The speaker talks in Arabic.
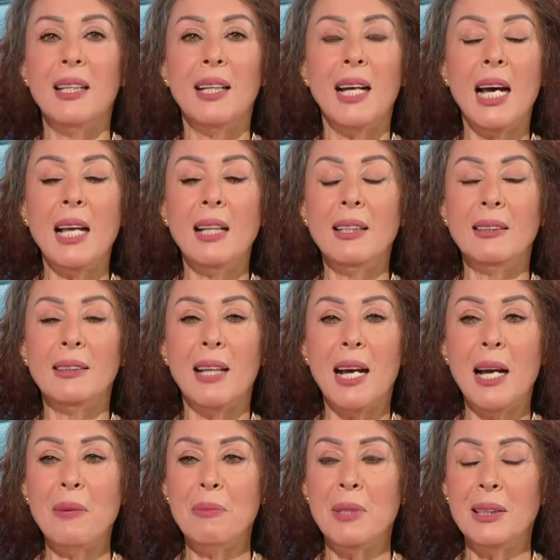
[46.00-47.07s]
آه، حاله
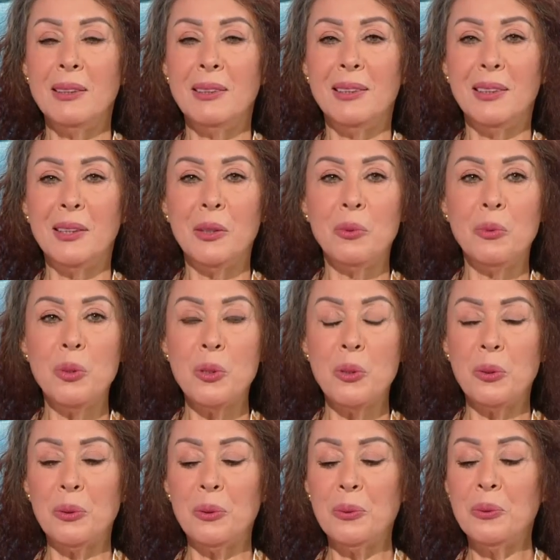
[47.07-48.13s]
احمد
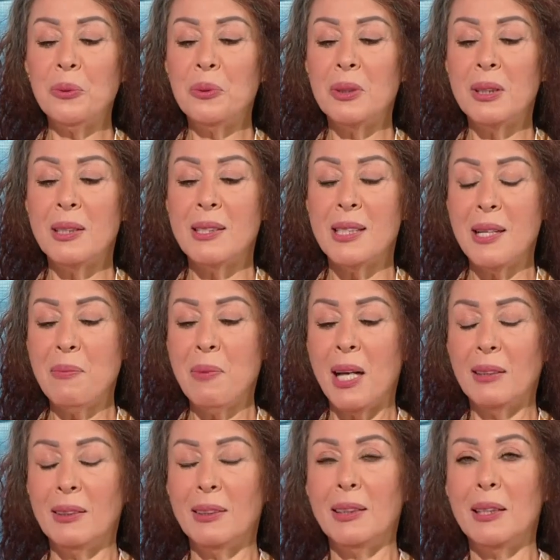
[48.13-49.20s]
وزوجته آه، زي ما
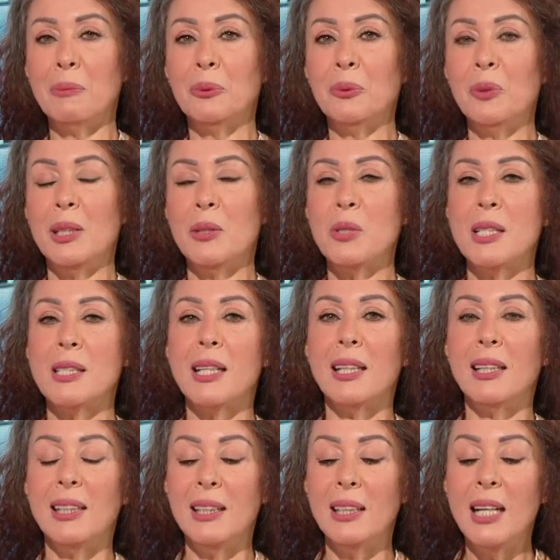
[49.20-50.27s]
حضرتك بتقول يا استاذ
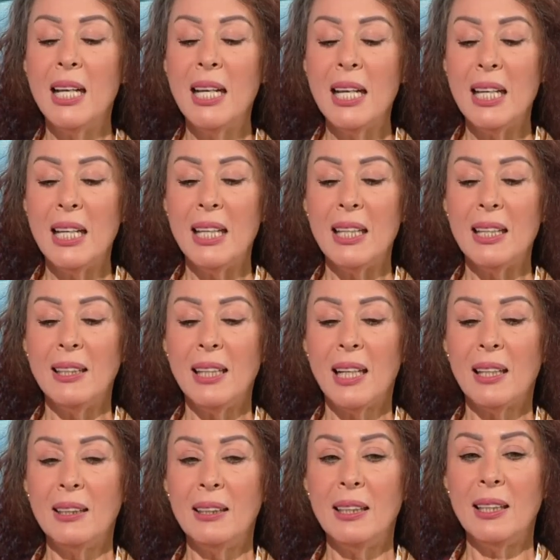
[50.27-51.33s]
خليل آه،
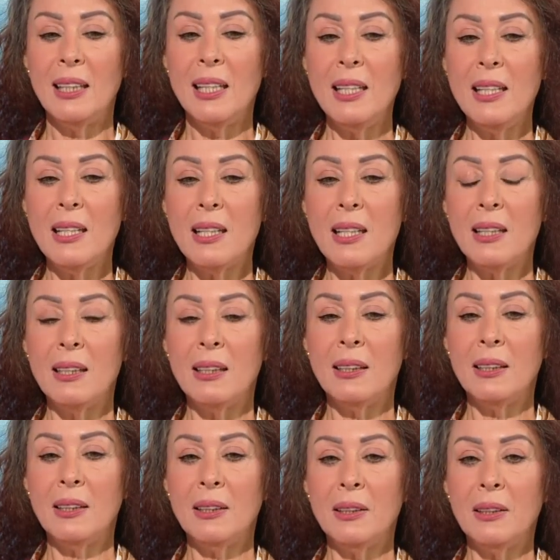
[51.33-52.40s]
يعني هي
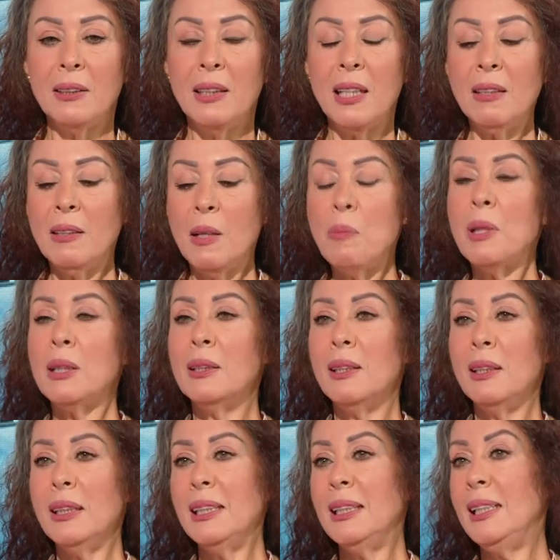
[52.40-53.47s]
ده النمط
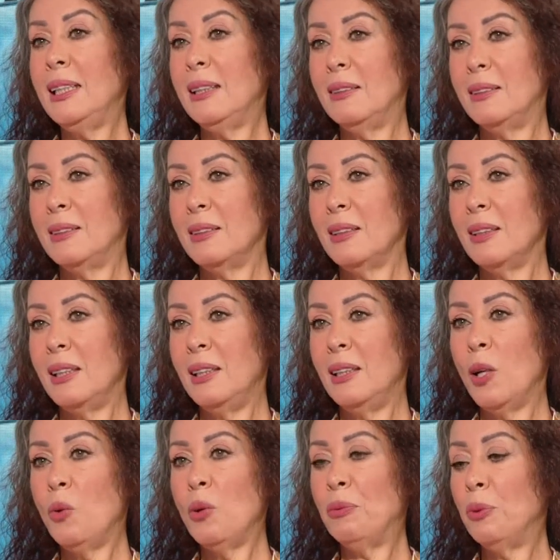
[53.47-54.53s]
الجديد
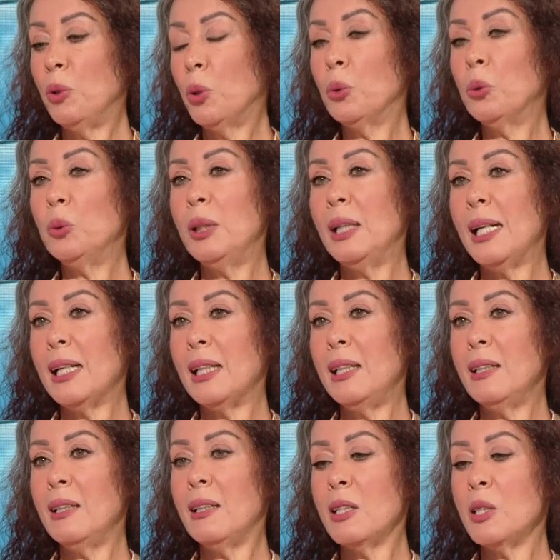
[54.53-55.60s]
اللي هو في العقود
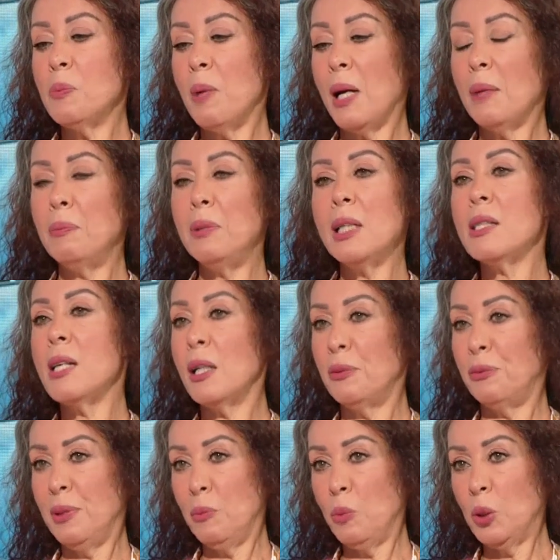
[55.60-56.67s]
الاخيره اصبح بيظهر
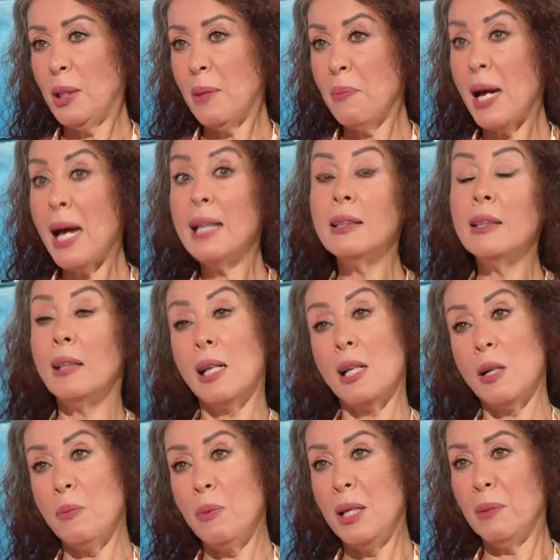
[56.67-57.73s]
في المجتمعات
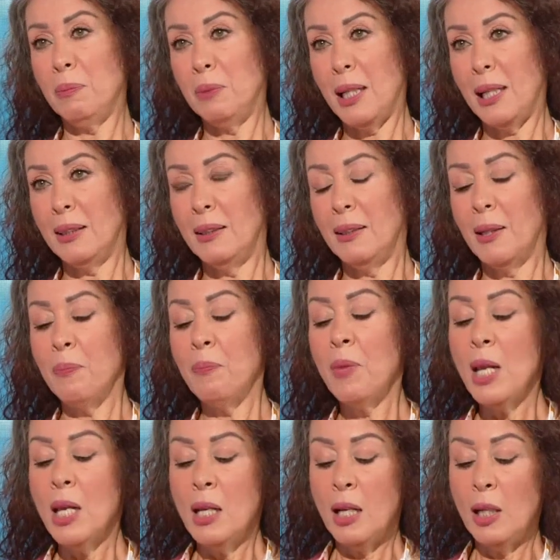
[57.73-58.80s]
العربيه بتاعتنا
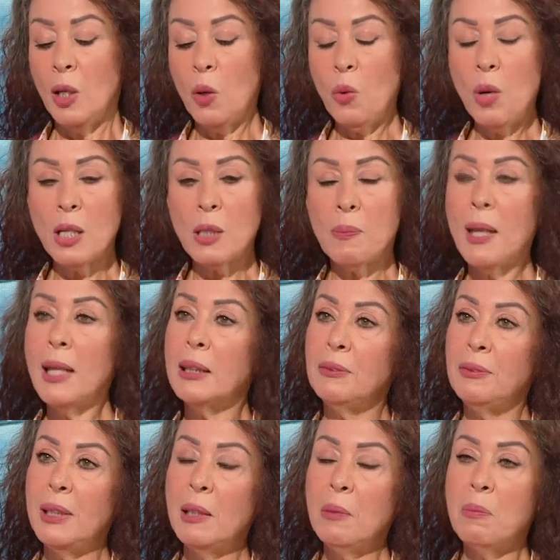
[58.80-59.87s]
اللي هو اصبحت
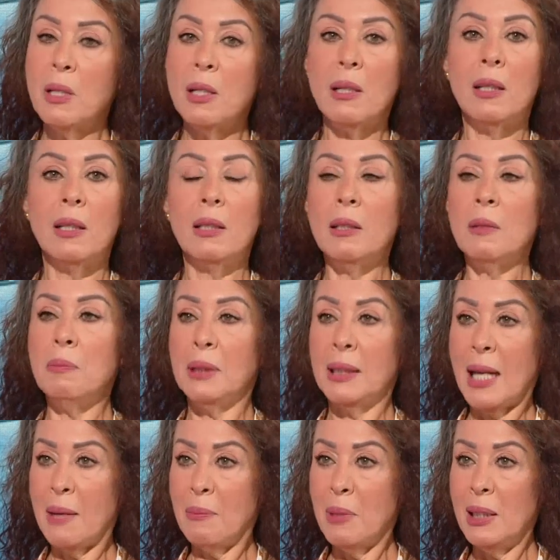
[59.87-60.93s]
فيه المراه
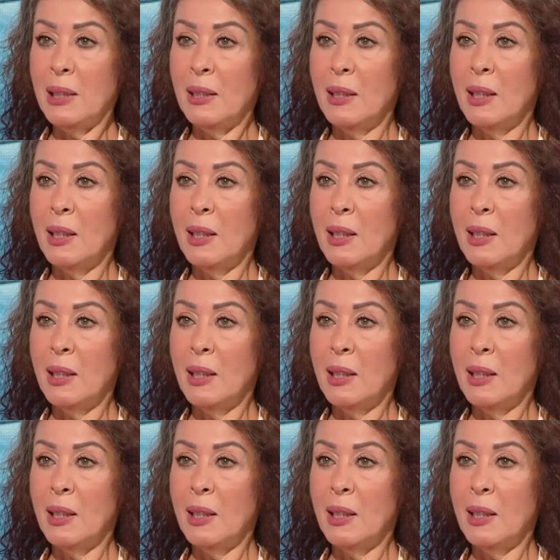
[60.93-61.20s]
بتعمل